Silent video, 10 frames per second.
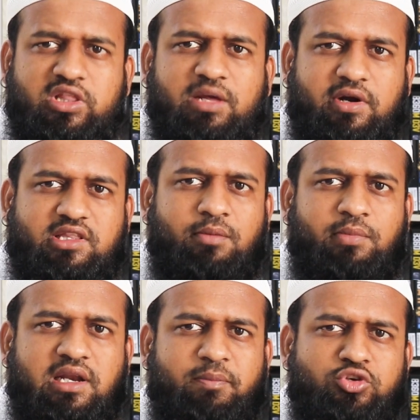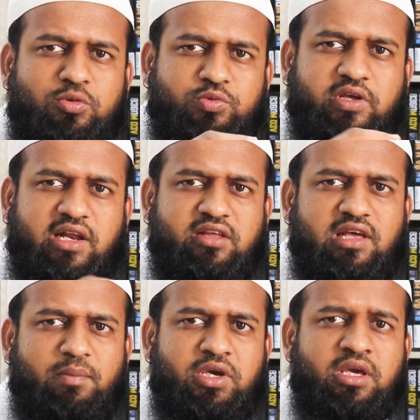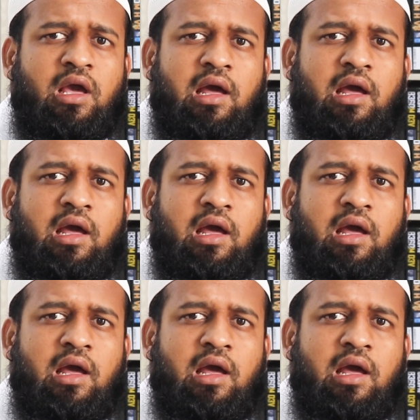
বলতে পারতাম বাট আপনারা সবসময় জানেন যে আমি